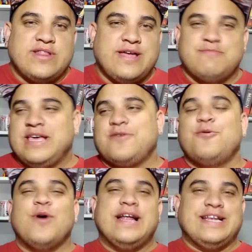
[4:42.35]
até uma
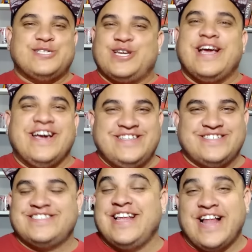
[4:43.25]
iguana
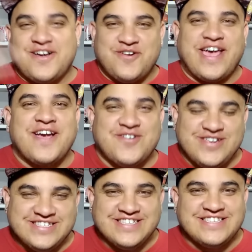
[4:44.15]
gigante, sei lá, qualquer
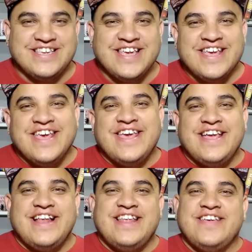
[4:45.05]
coisa assim,
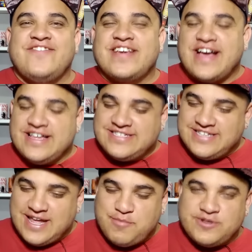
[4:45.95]
ele
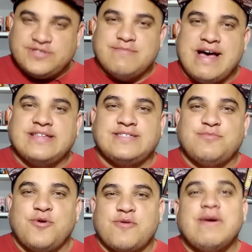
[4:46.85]
ficasse, né, aproximasse
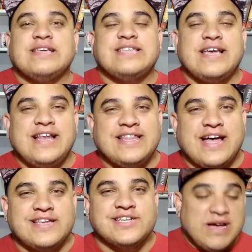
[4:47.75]
um pouco mais da
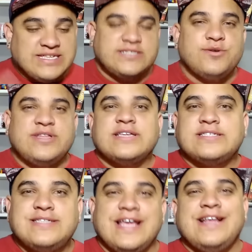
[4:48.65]
realidade. Mas as
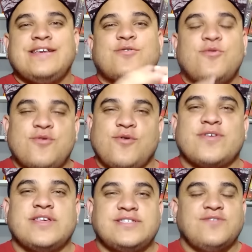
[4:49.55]
lutas dele com o
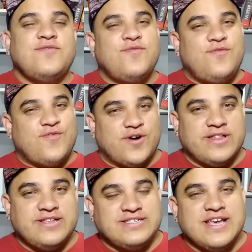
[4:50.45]
Kong são
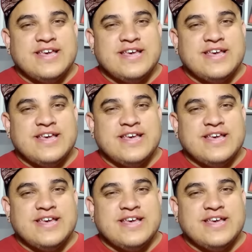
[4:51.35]
fodas.